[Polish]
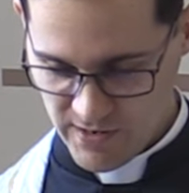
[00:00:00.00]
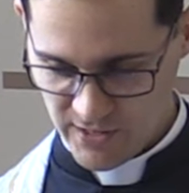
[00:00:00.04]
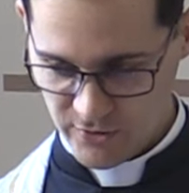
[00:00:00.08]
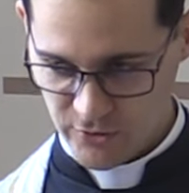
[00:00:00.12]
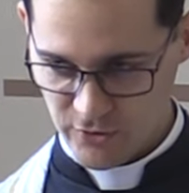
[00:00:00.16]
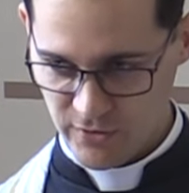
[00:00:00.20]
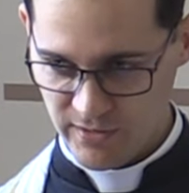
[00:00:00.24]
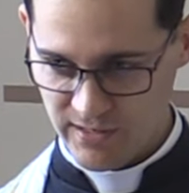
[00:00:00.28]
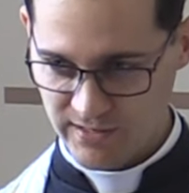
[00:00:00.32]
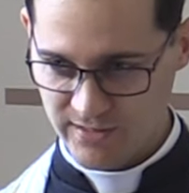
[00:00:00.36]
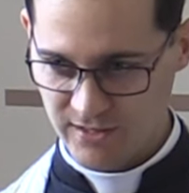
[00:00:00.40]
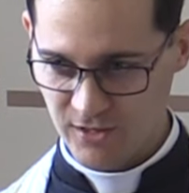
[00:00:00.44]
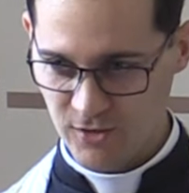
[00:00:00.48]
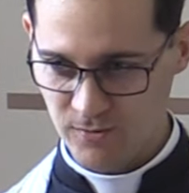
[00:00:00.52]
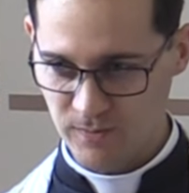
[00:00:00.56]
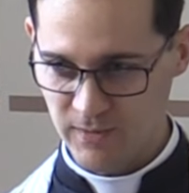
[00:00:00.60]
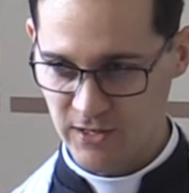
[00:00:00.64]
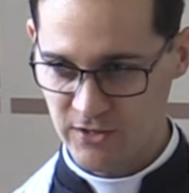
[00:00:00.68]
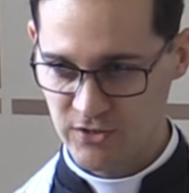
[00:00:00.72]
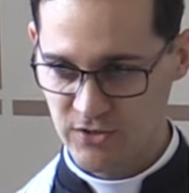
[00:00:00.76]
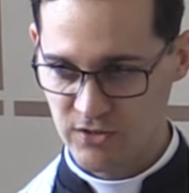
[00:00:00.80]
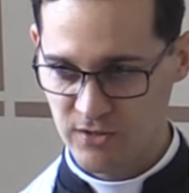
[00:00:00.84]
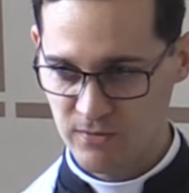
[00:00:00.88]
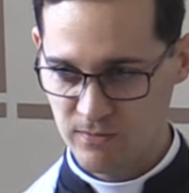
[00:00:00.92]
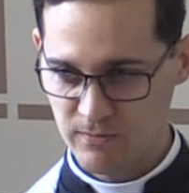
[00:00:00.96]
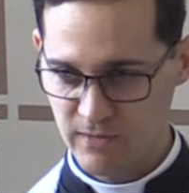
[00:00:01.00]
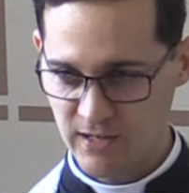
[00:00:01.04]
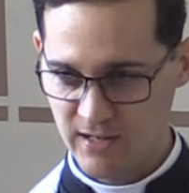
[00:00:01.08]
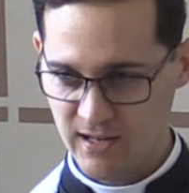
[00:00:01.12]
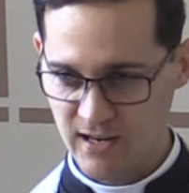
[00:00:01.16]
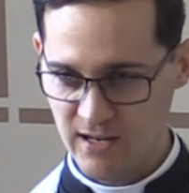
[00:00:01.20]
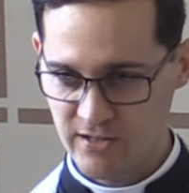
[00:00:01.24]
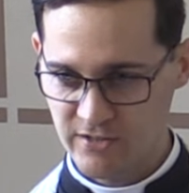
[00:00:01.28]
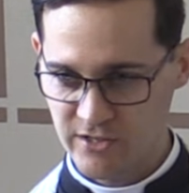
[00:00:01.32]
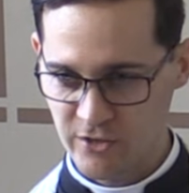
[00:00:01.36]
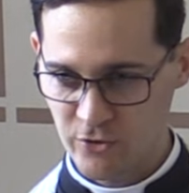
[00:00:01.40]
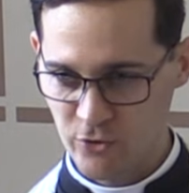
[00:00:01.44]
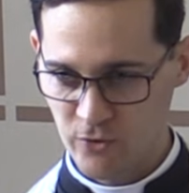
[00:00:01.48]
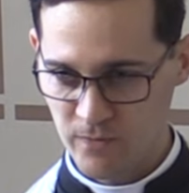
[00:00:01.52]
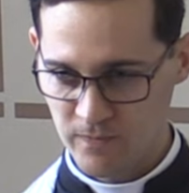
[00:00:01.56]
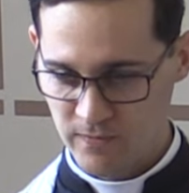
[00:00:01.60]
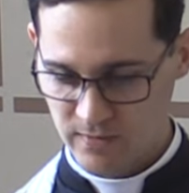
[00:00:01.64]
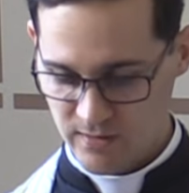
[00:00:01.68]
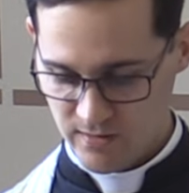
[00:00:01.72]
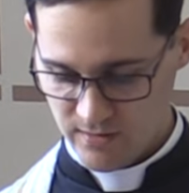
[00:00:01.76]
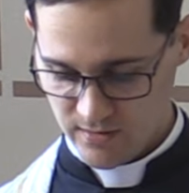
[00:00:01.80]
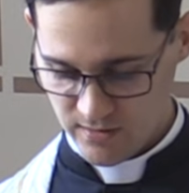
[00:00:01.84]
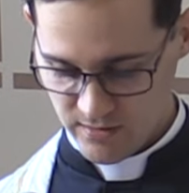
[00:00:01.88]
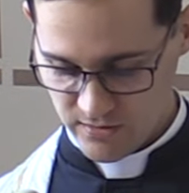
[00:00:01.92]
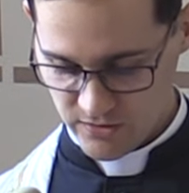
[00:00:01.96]
który natychmiast nakazał
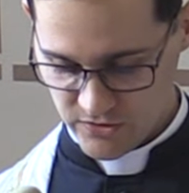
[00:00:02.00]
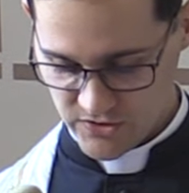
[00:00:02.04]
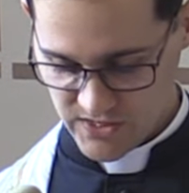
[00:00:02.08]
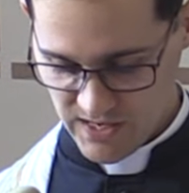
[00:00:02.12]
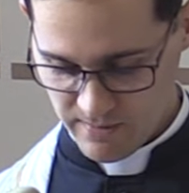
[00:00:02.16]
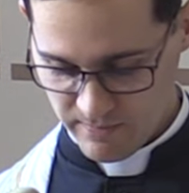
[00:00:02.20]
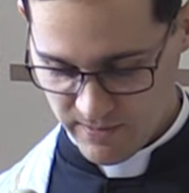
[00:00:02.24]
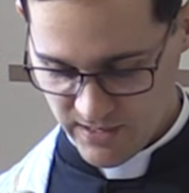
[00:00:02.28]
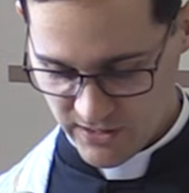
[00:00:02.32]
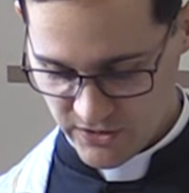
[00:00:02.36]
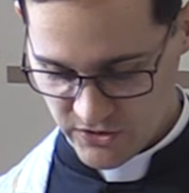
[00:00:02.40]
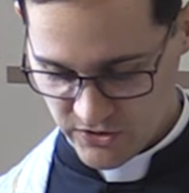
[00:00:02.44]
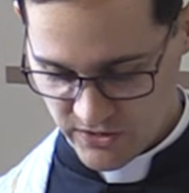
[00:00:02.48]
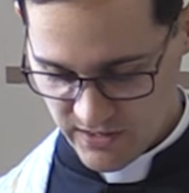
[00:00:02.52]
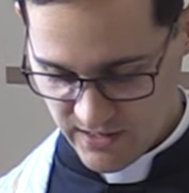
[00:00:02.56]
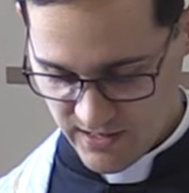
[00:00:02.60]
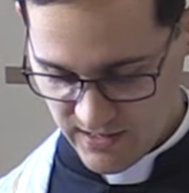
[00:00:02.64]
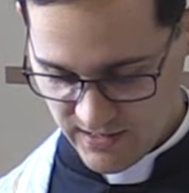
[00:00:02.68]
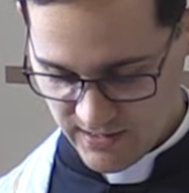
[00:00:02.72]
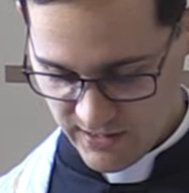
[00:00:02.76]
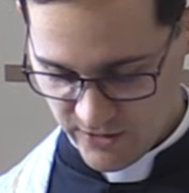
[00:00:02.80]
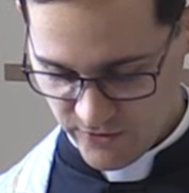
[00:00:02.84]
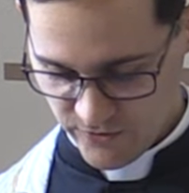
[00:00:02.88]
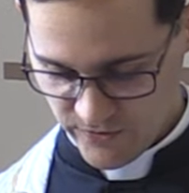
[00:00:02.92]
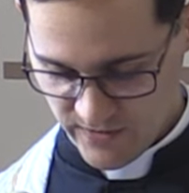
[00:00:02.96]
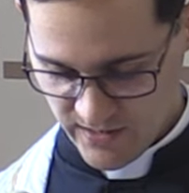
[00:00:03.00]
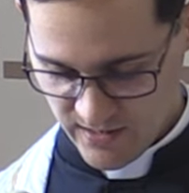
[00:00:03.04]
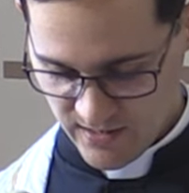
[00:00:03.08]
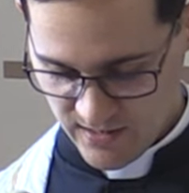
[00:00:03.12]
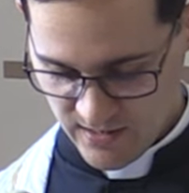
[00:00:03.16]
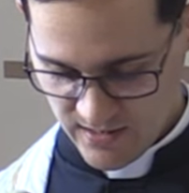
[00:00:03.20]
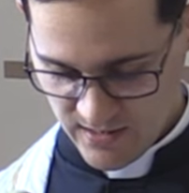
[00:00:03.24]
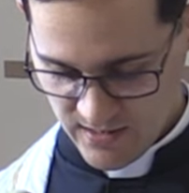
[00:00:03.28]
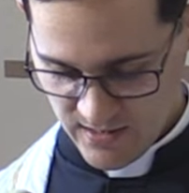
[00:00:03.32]
zabrać te relikwie